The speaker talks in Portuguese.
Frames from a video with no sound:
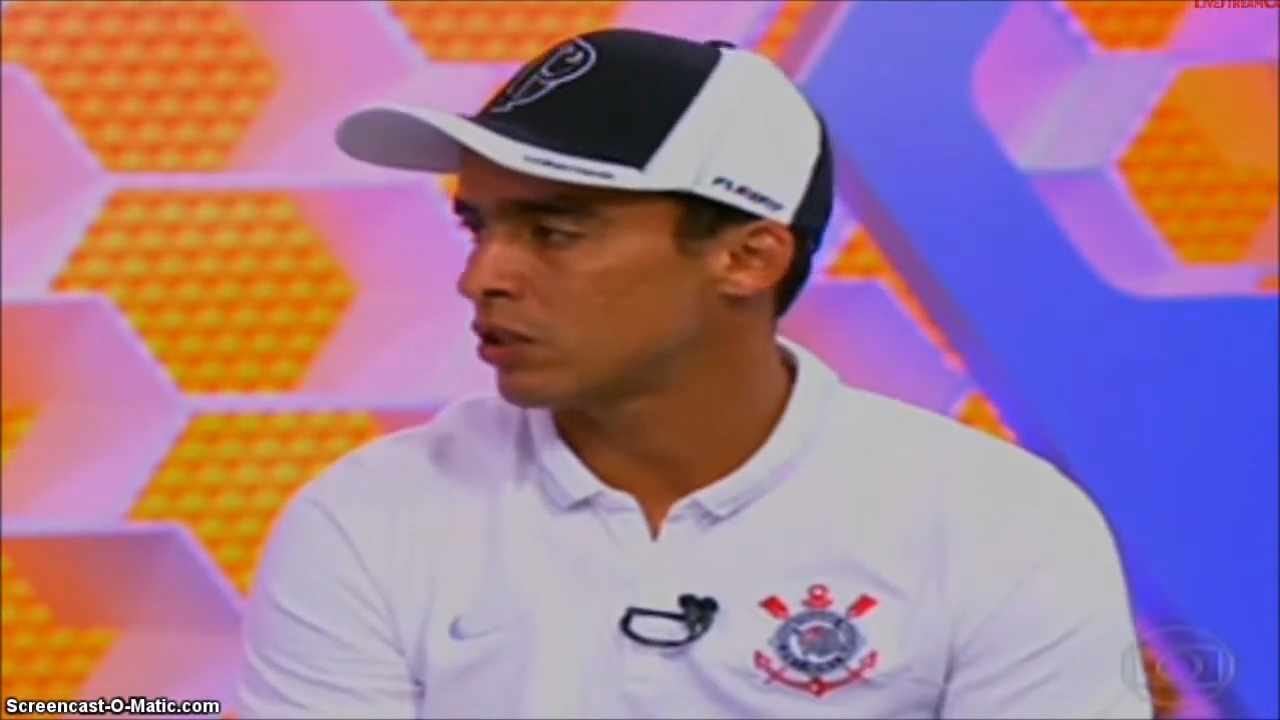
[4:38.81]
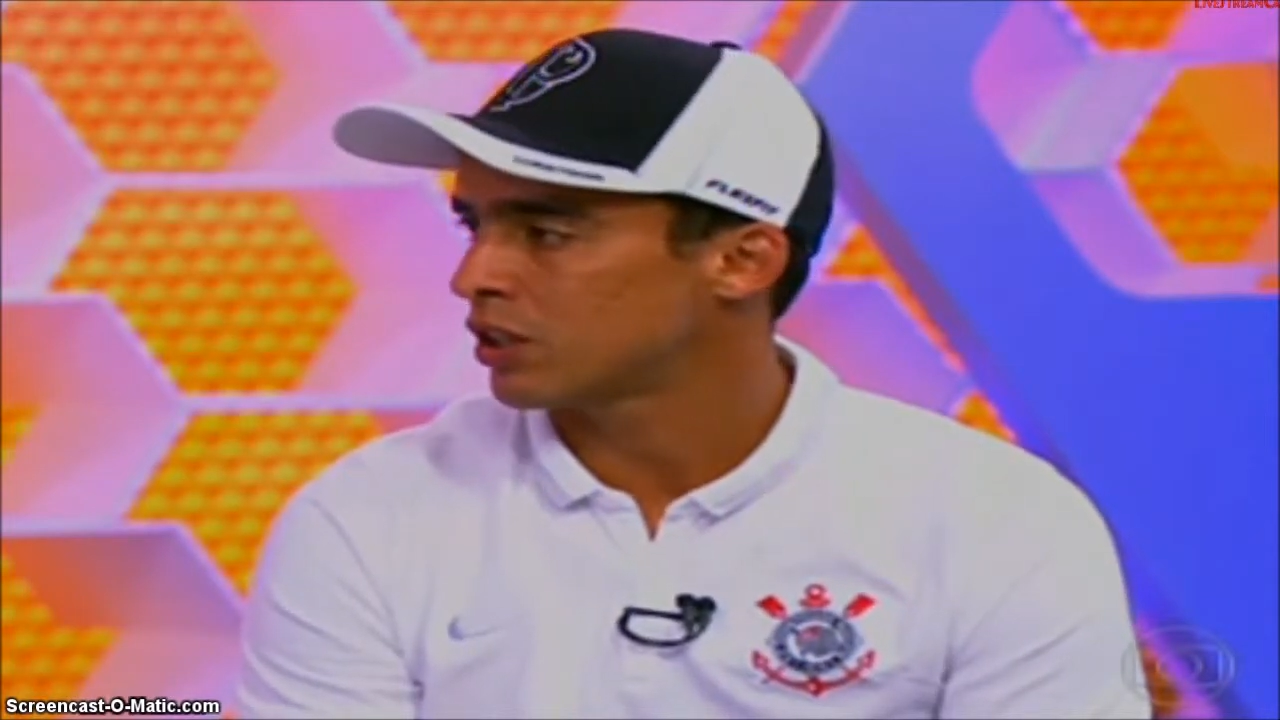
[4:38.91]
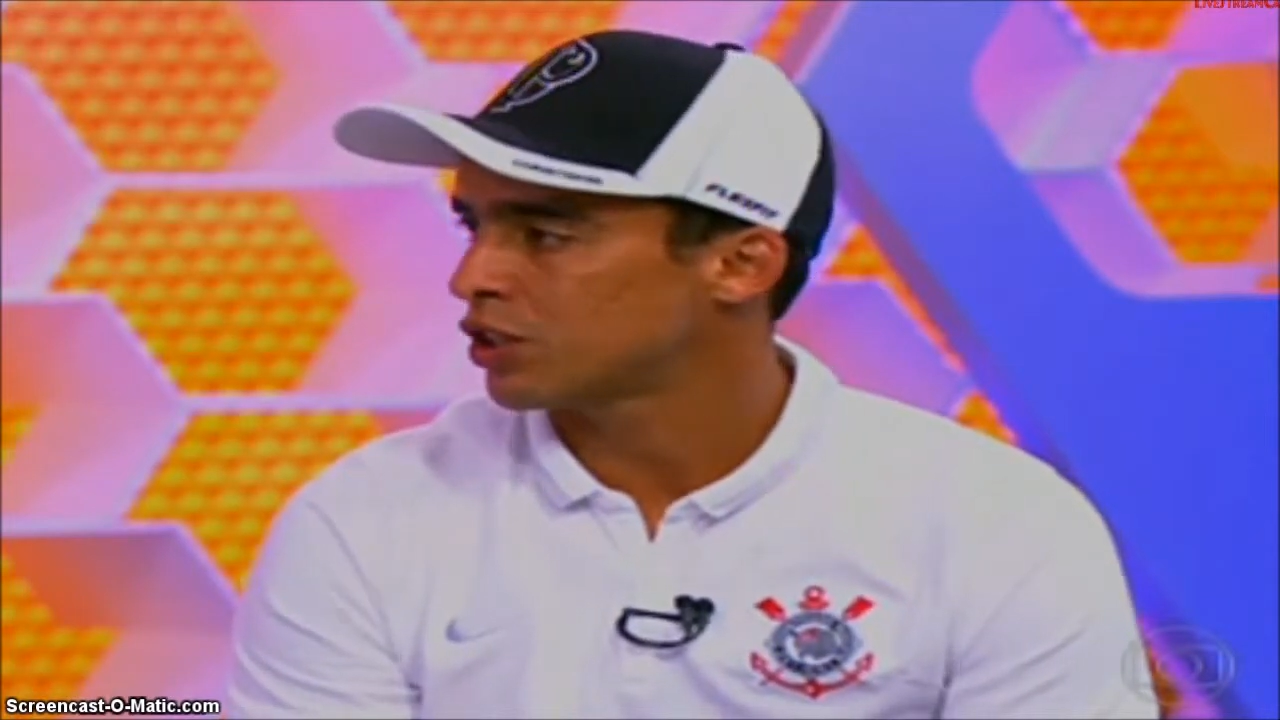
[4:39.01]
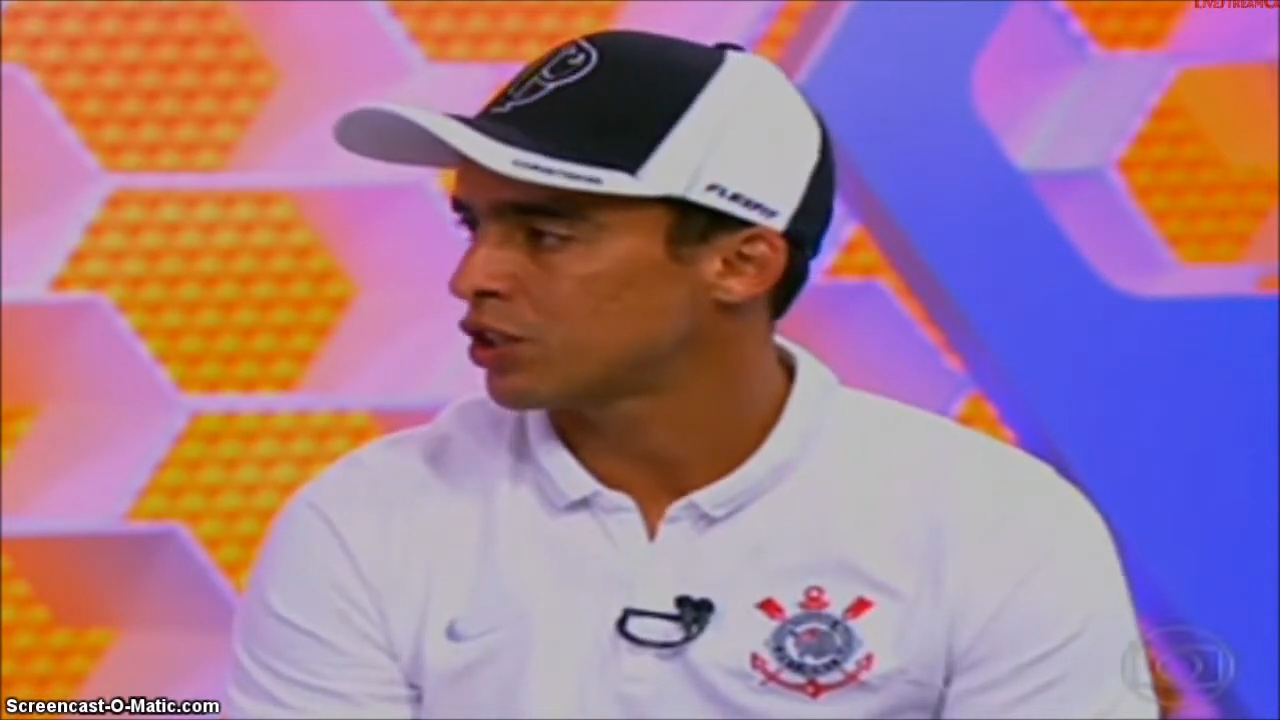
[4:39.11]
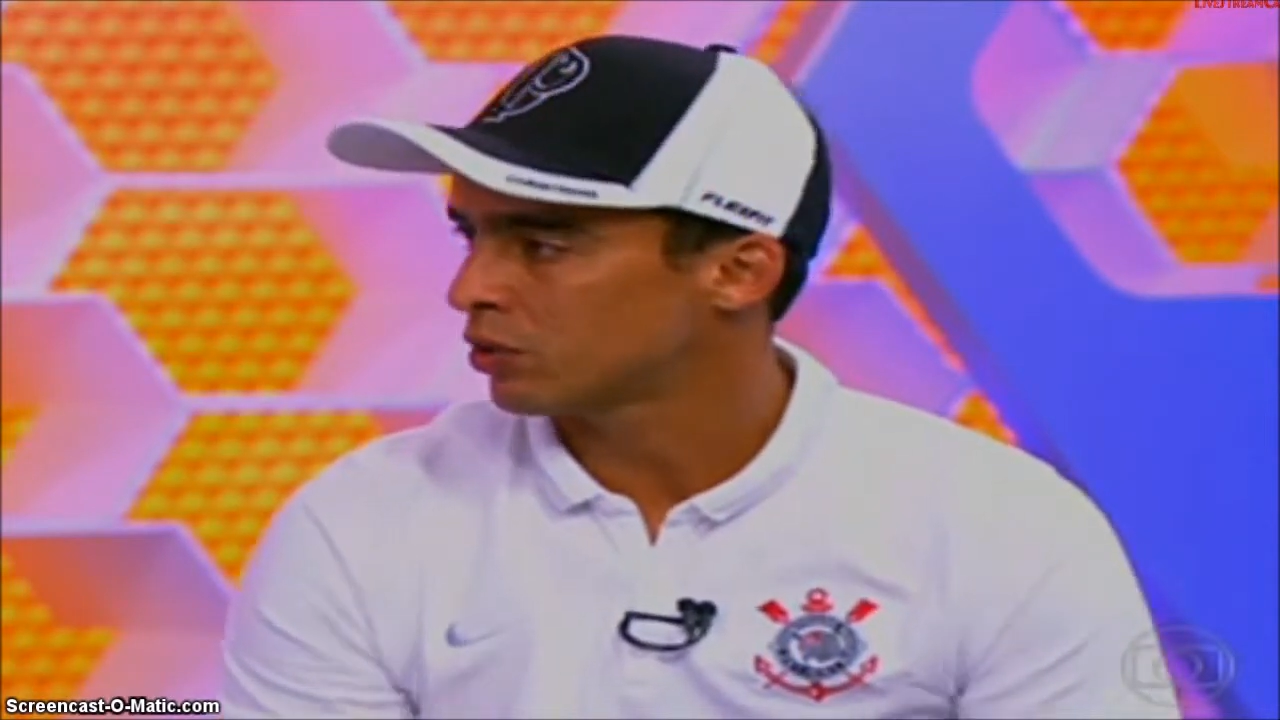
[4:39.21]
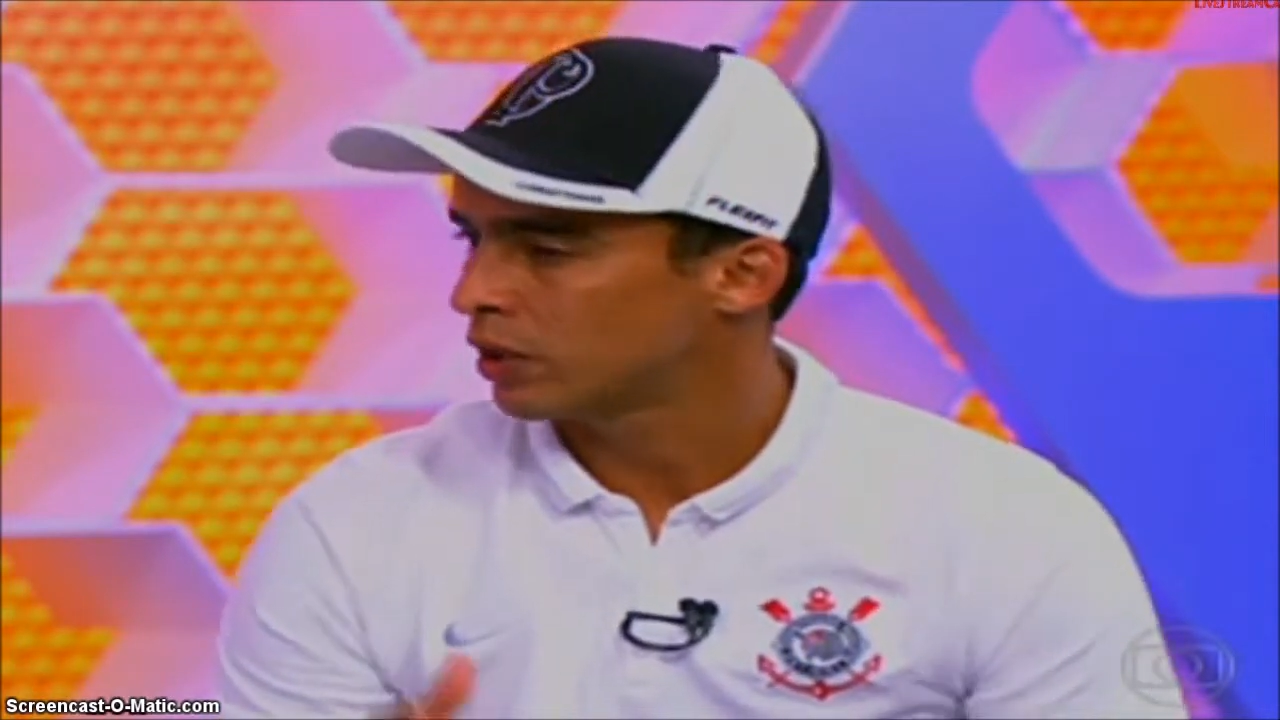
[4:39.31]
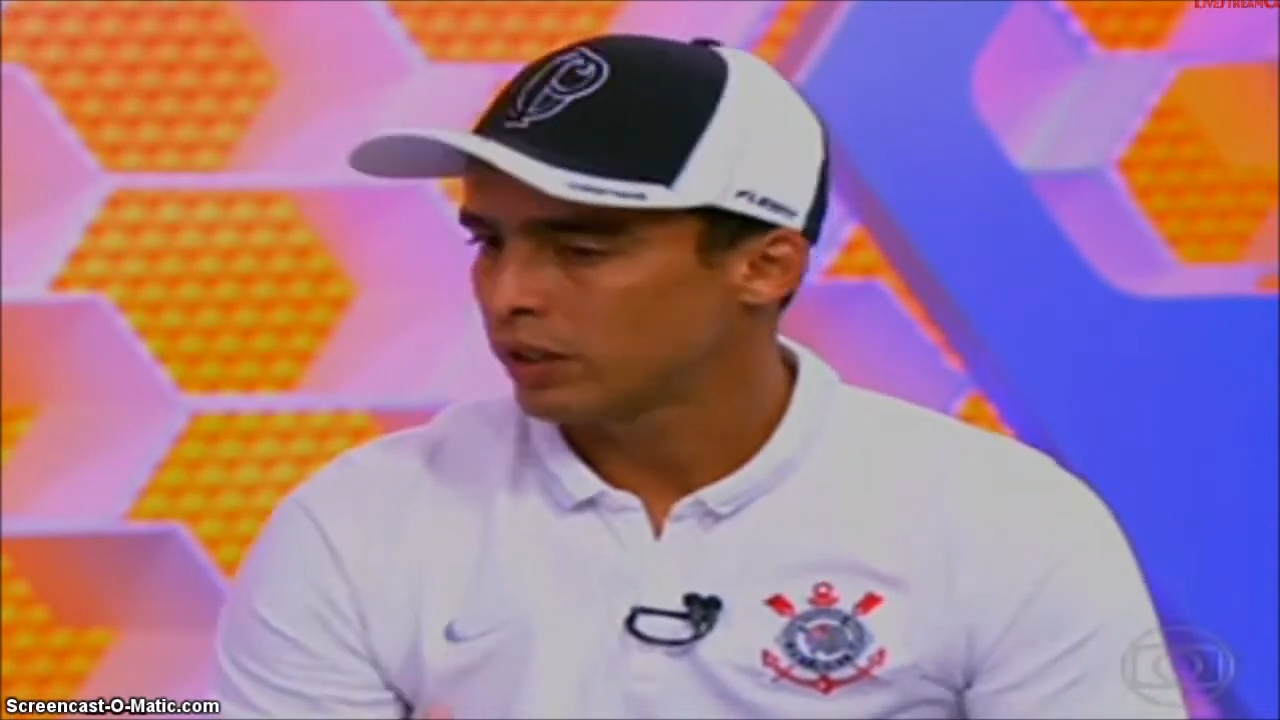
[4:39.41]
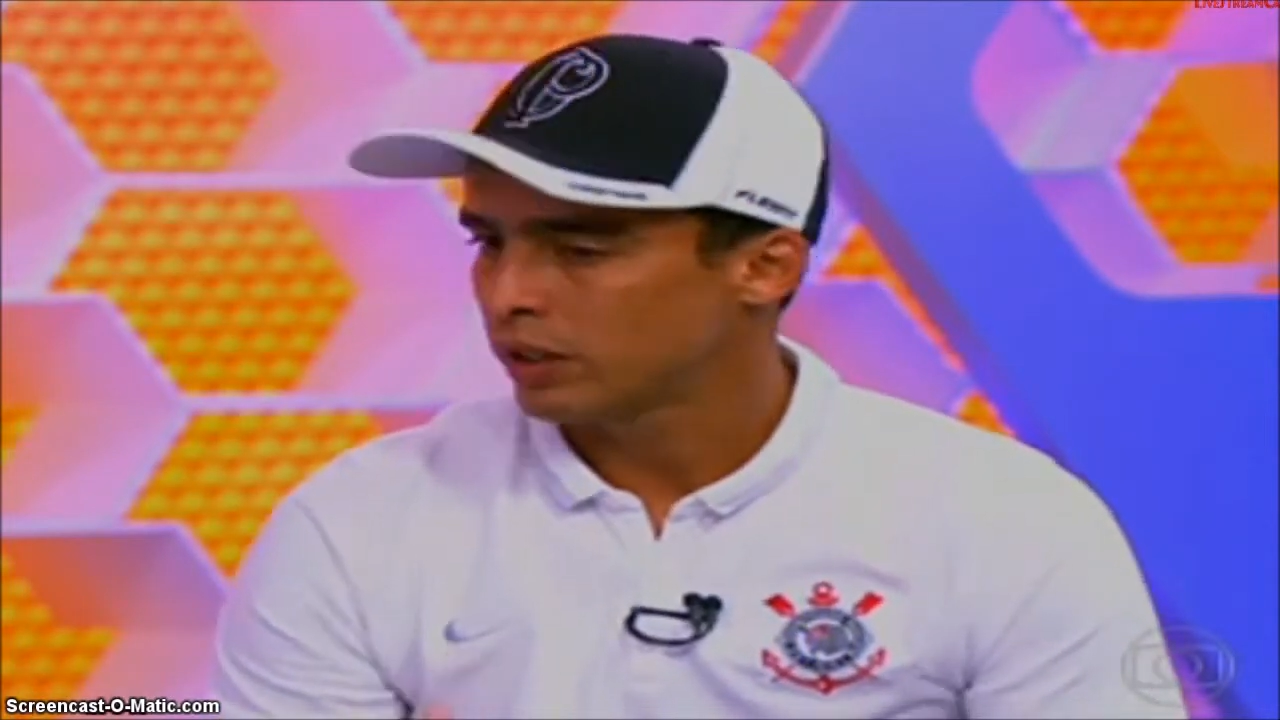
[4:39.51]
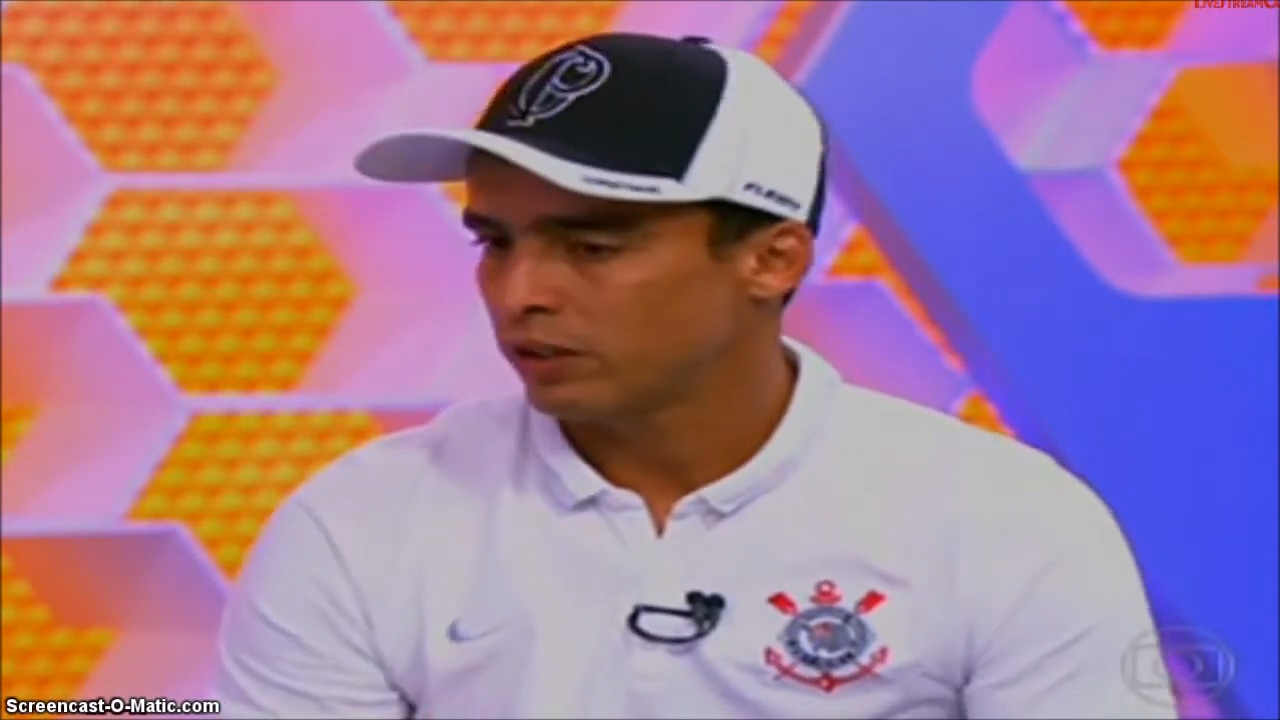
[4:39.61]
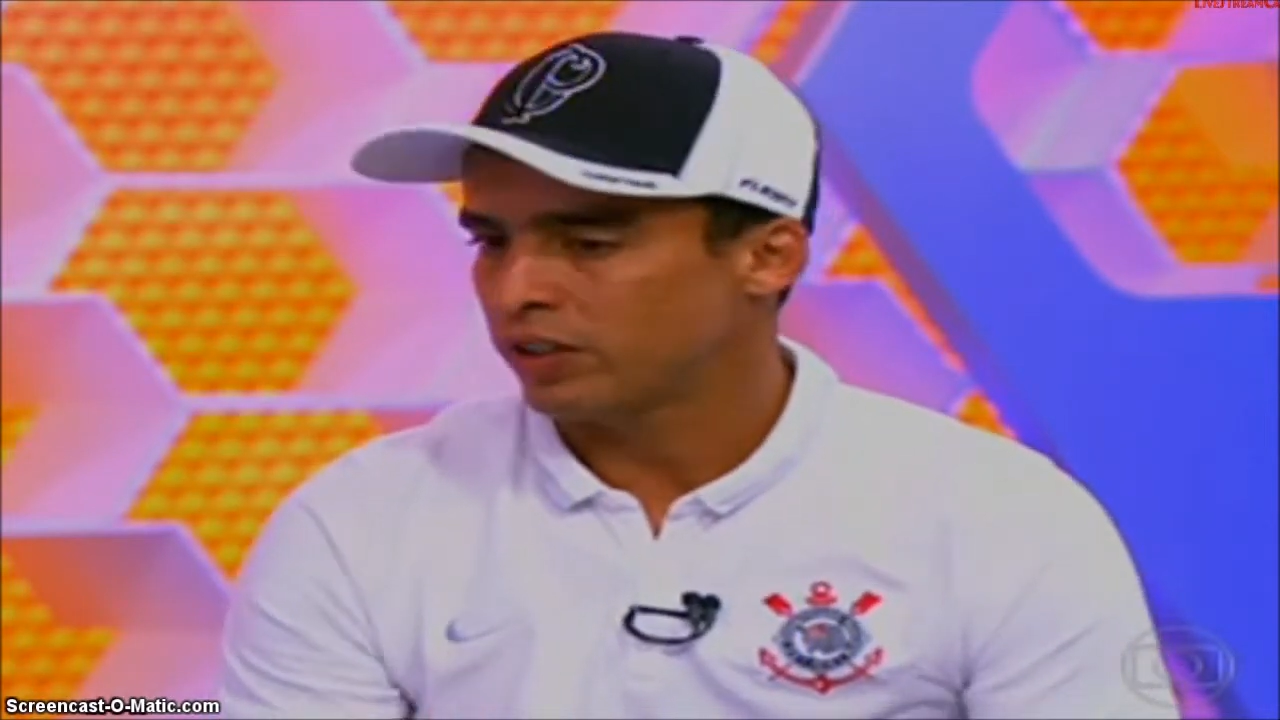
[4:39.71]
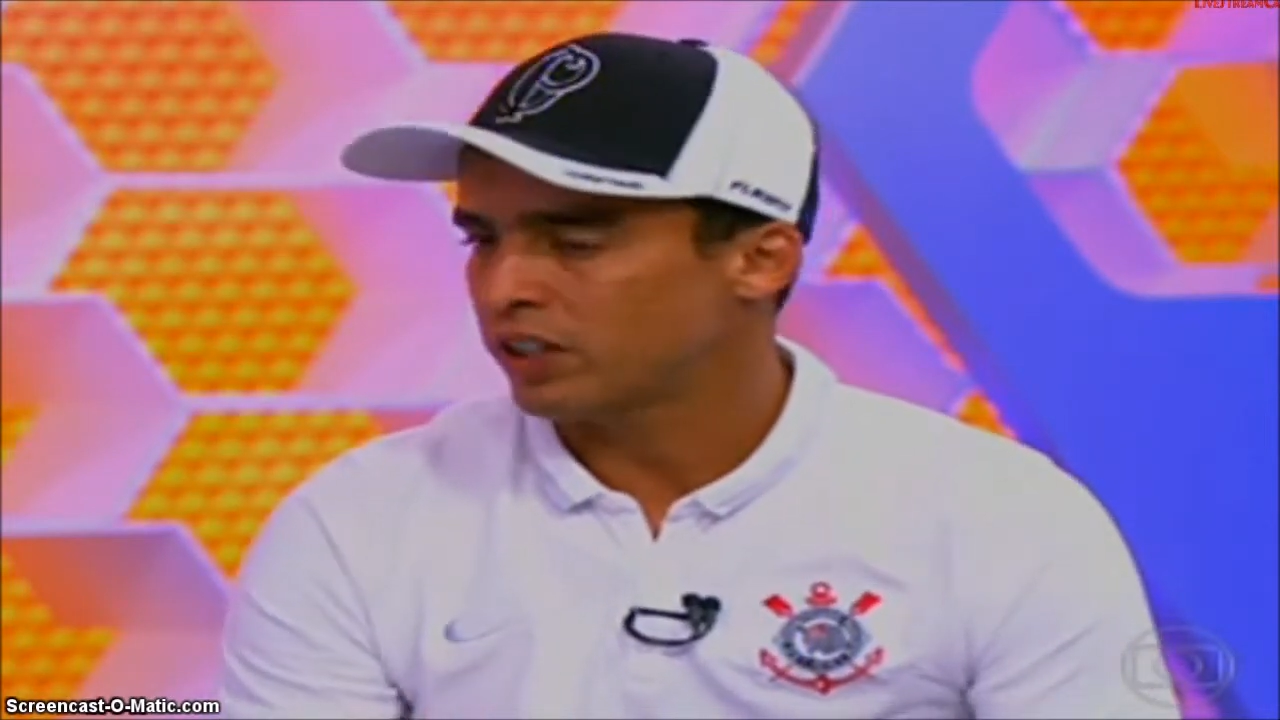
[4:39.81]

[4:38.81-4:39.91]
Estados Unidos, a gente